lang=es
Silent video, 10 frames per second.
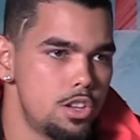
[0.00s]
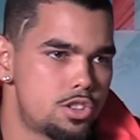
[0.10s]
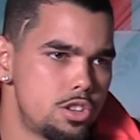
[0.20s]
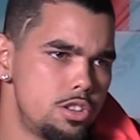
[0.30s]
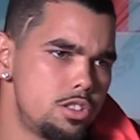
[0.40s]

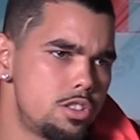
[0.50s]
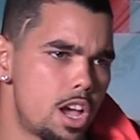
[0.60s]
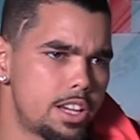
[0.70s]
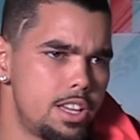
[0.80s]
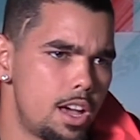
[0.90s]
Sí, de
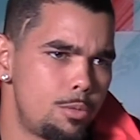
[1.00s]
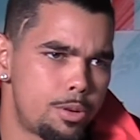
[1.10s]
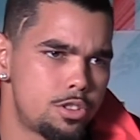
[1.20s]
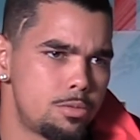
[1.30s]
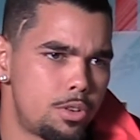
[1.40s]
aquí a los
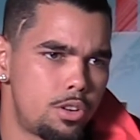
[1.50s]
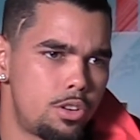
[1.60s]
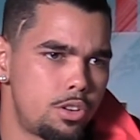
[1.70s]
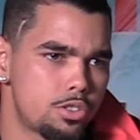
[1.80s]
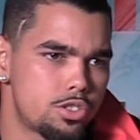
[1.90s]

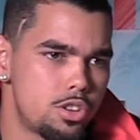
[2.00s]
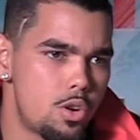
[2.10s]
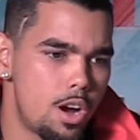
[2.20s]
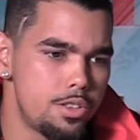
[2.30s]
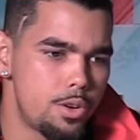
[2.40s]
próximos
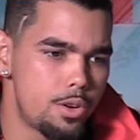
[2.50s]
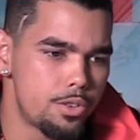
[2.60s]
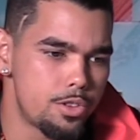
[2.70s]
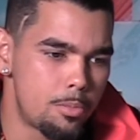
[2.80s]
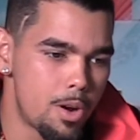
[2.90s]
cinco años
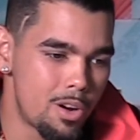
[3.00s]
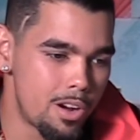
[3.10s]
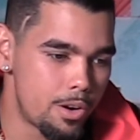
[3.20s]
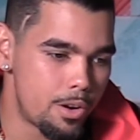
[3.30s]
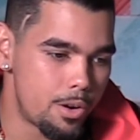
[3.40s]
yo me
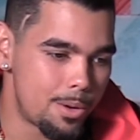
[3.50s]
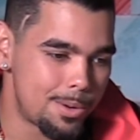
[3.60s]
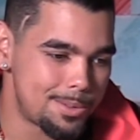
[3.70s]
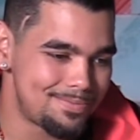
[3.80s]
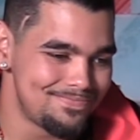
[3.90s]
veo
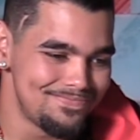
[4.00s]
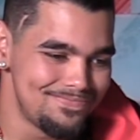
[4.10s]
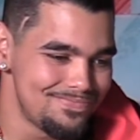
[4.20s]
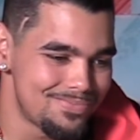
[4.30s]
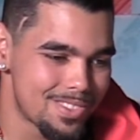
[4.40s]

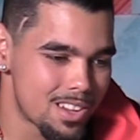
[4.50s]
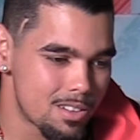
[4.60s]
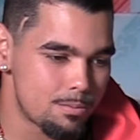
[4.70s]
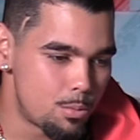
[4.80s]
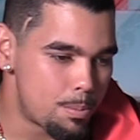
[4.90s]

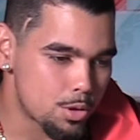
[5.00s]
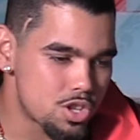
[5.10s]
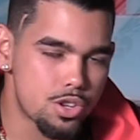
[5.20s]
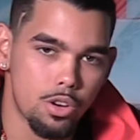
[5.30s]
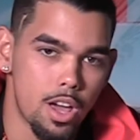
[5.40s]
muy
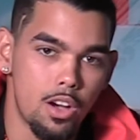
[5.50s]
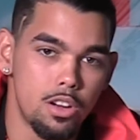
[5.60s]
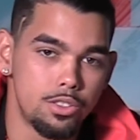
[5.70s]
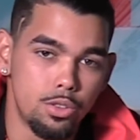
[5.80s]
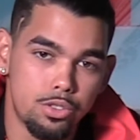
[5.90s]
posicionado en la
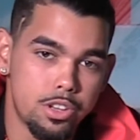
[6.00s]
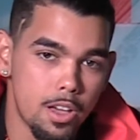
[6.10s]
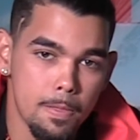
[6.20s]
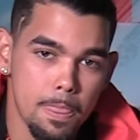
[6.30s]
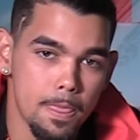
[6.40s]
industria
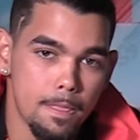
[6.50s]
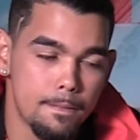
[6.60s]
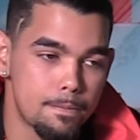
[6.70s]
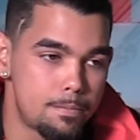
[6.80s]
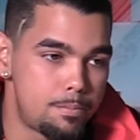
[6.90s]

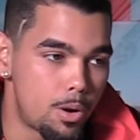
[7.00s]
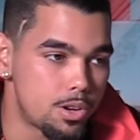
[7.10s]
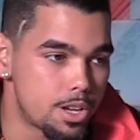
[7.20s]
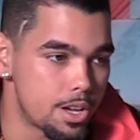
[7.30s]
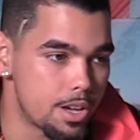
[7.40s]

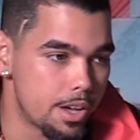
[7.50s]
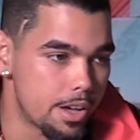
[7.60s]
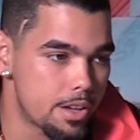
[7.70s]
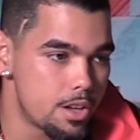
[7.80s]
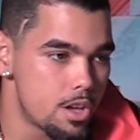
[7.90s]

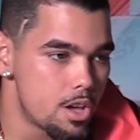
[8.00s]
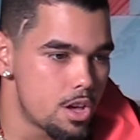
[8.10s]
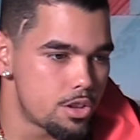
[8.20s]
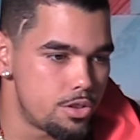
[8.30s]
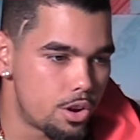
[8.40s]
porque
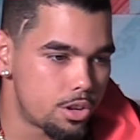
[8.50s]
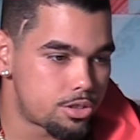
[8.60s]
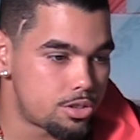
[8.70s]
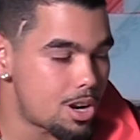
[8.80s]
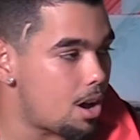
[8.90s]
yo
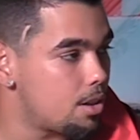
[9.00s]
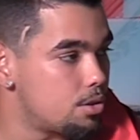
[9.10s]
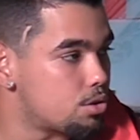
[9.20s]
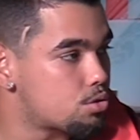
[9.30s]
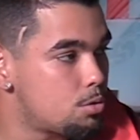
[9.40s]
estoy
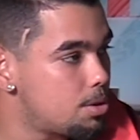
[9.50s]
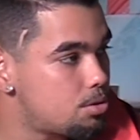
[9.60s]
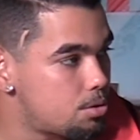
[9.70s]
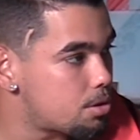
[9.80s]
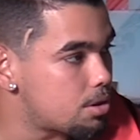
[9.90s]
trabajando súper
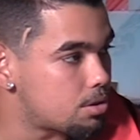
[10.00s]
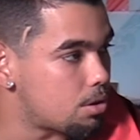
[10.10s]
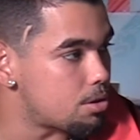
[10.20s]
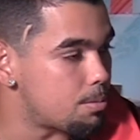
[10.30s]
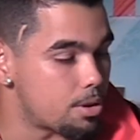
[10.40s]
duro,
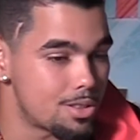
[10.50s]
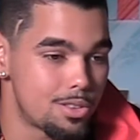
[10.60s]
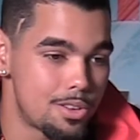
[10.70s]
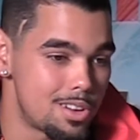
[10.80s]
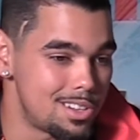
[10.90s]
estoy
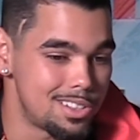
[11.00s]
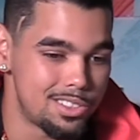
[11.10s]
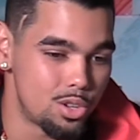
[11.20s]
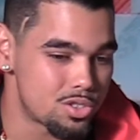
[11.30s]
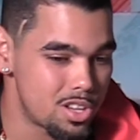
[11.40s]
poniendo el
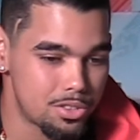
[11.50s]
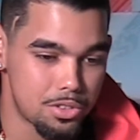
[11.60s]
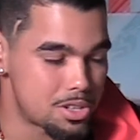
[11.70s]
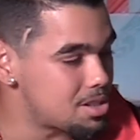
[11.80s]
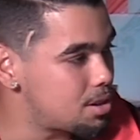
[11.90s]

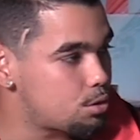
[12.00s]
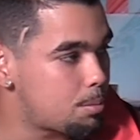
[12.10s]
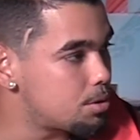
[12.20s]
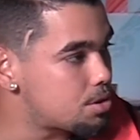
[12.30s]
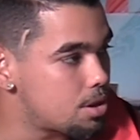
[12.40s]
200,
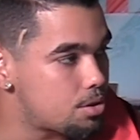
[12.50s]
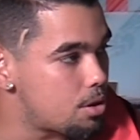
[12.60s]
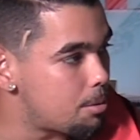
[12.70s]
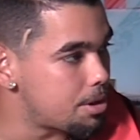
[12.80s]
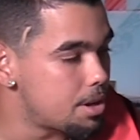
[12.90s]
300%
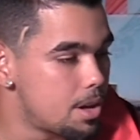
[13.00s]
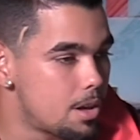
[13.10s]
de mí